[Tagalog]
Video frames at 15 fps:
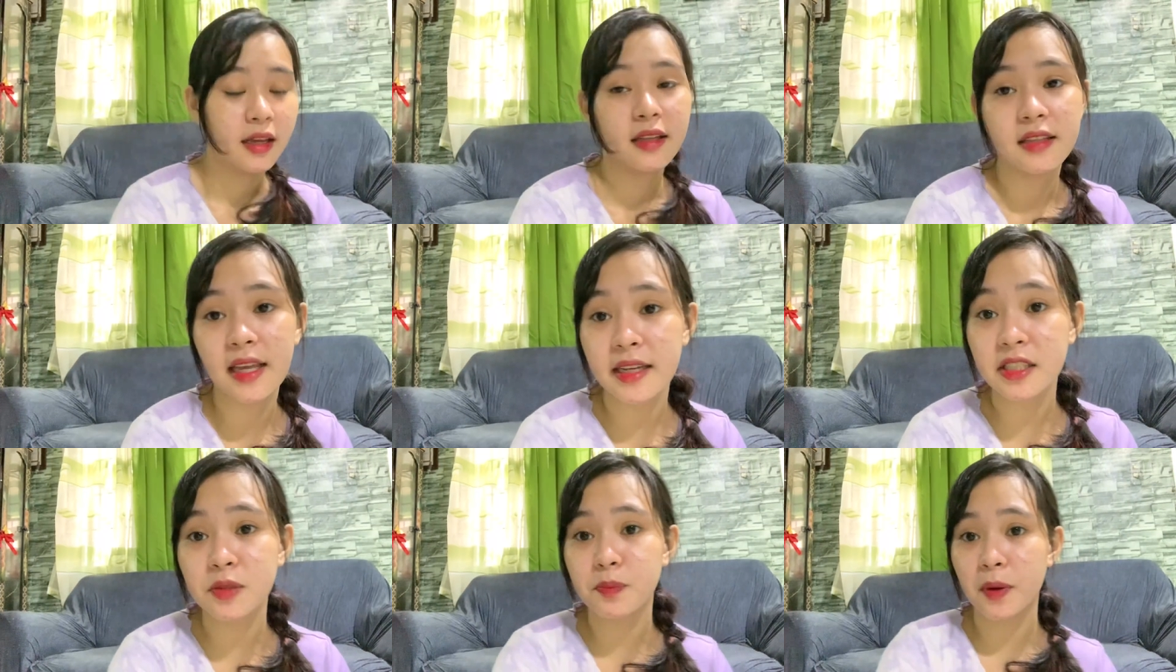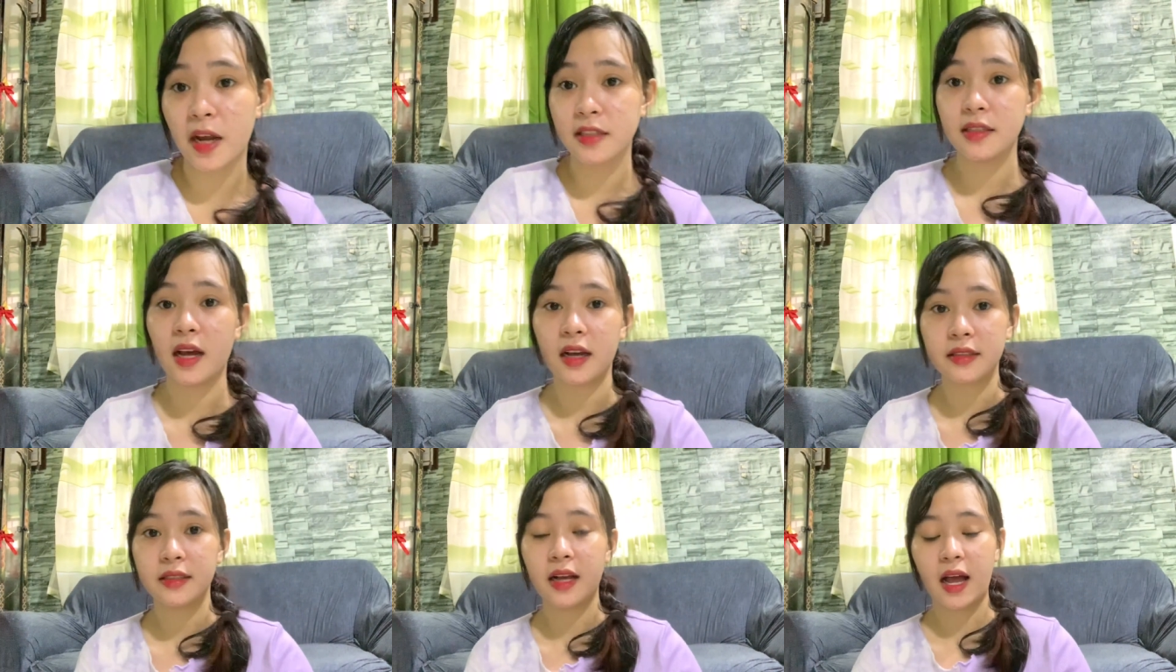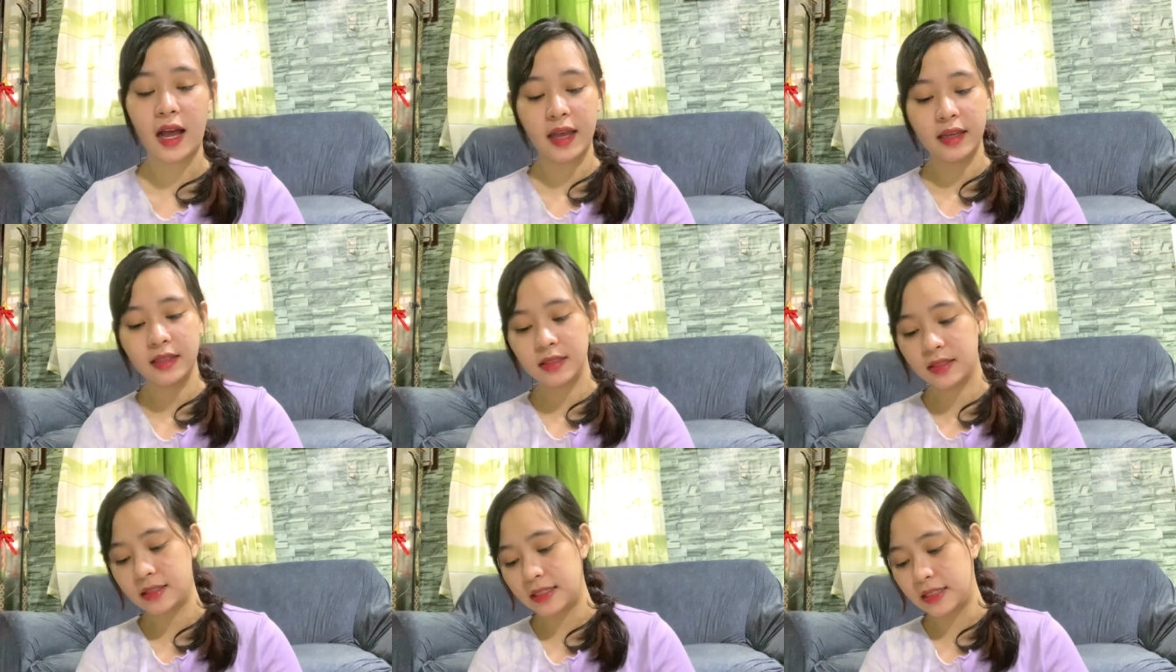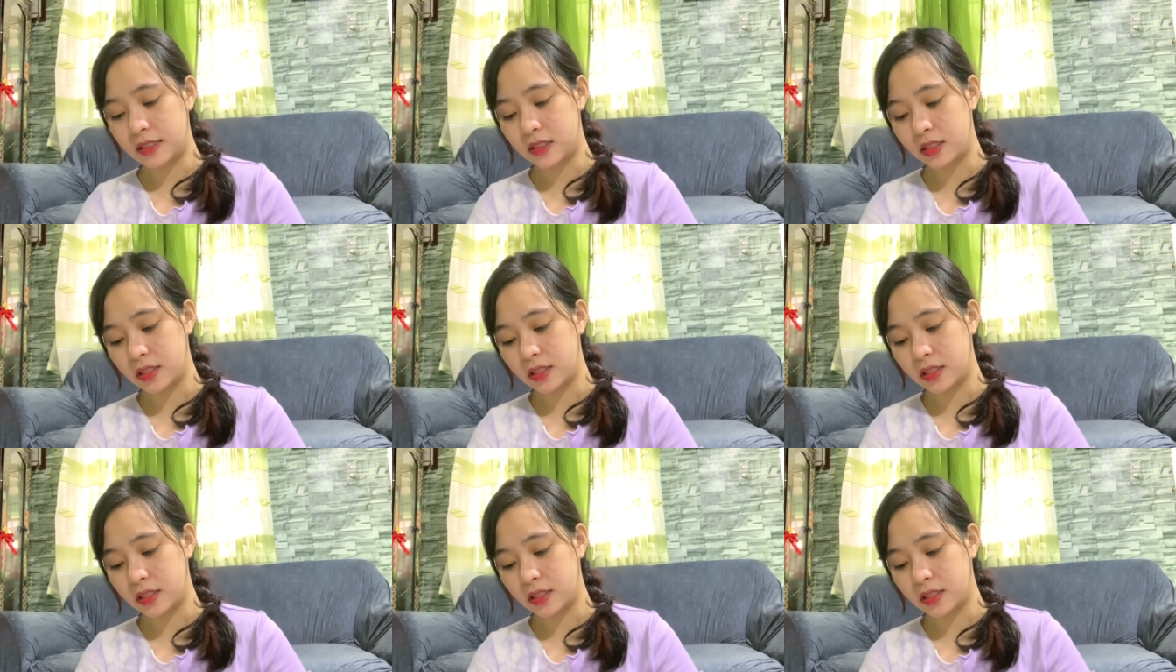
Next product guys is